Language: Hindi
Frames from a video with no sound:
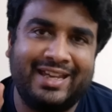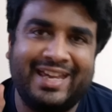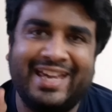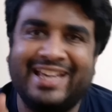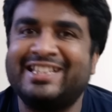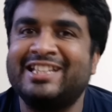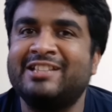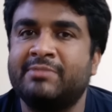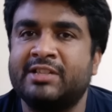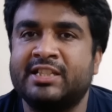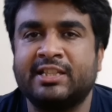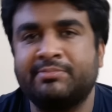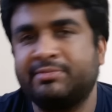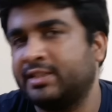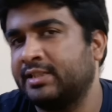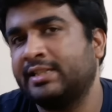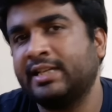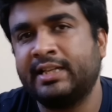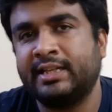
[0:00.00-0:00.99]
एक दिन में
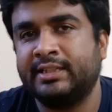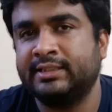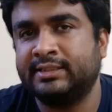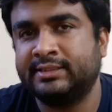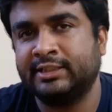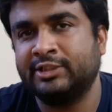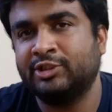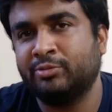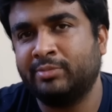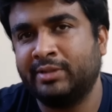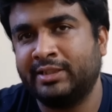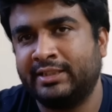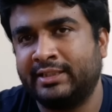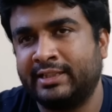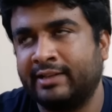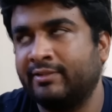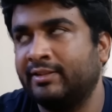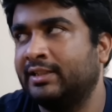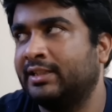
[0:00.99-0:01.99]
सबसे ज़्यादा डिस्टेंस जो मैंने
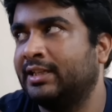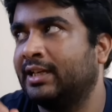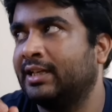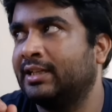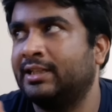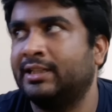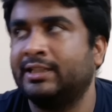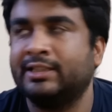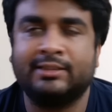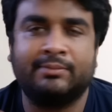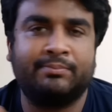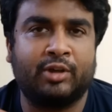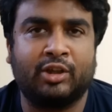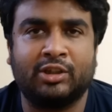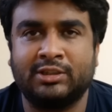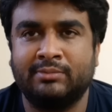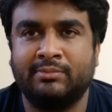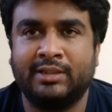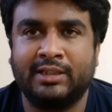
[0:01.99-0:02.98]
ट्रैवल किया है दैट इज़
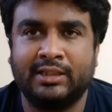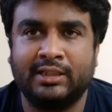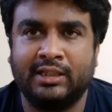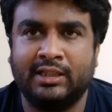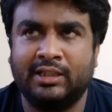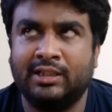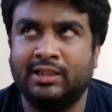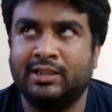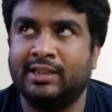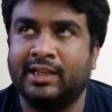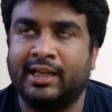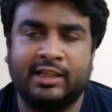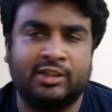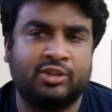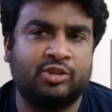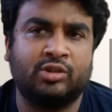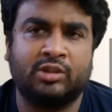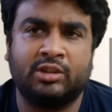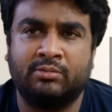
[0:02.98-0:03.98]
अप्रॉक्सीमेटली
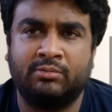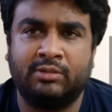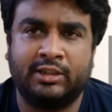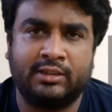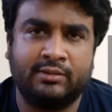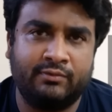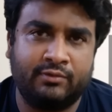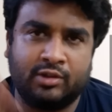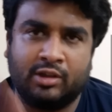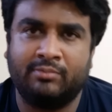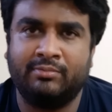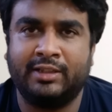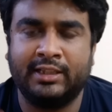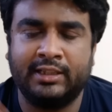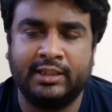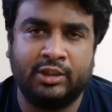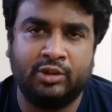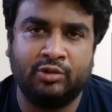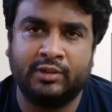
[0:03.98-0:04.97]
1100 किलोमीटर फ्रॉम
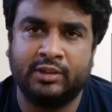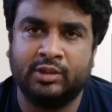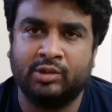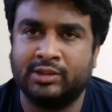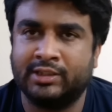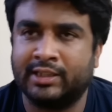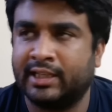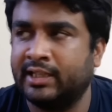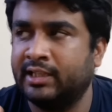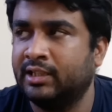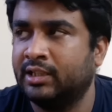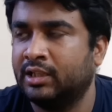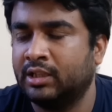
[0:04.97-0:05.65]
दिल्ली टू वडोदरा